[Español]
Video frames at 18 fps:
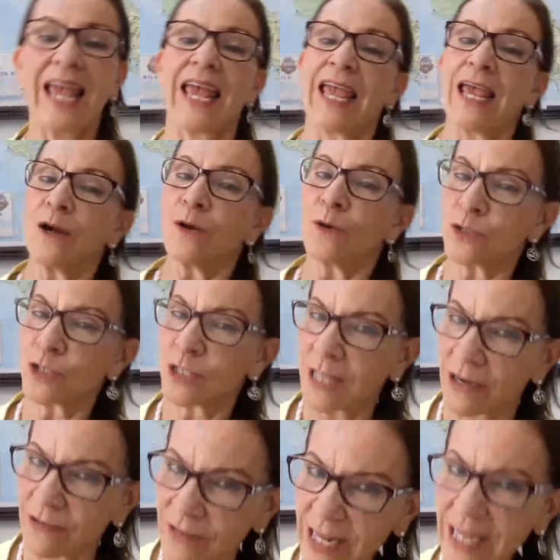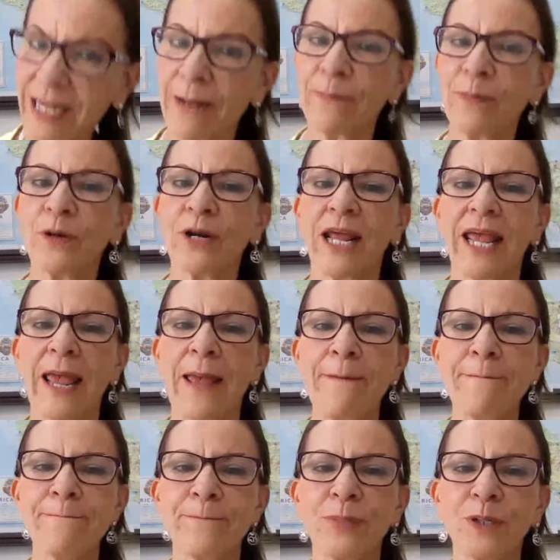En Costa Rica, por
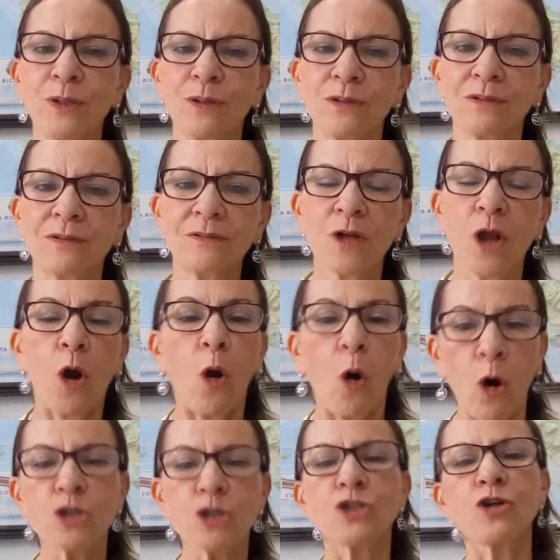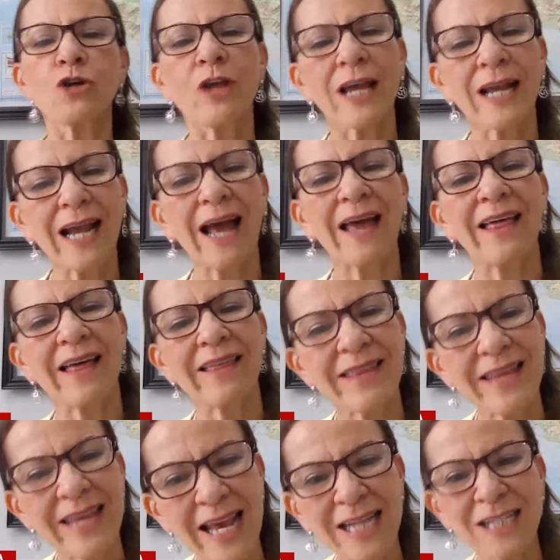ejemplo, 8 de cada
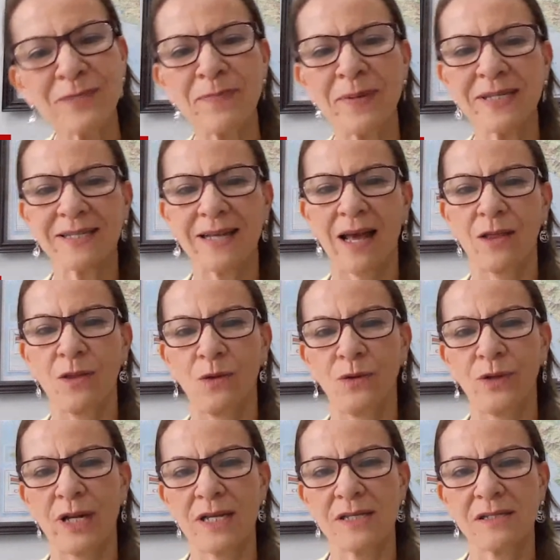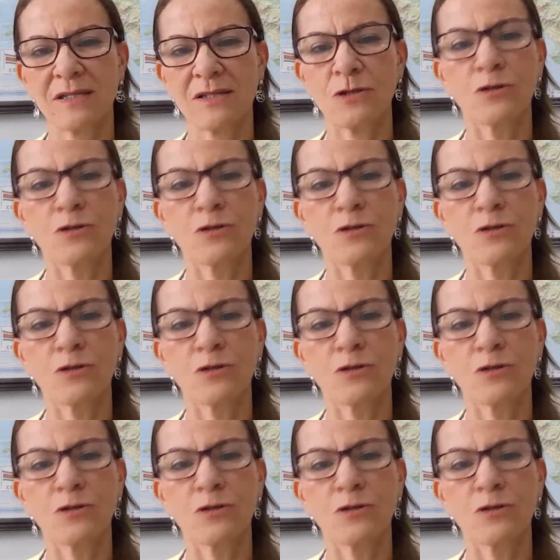10 pescadores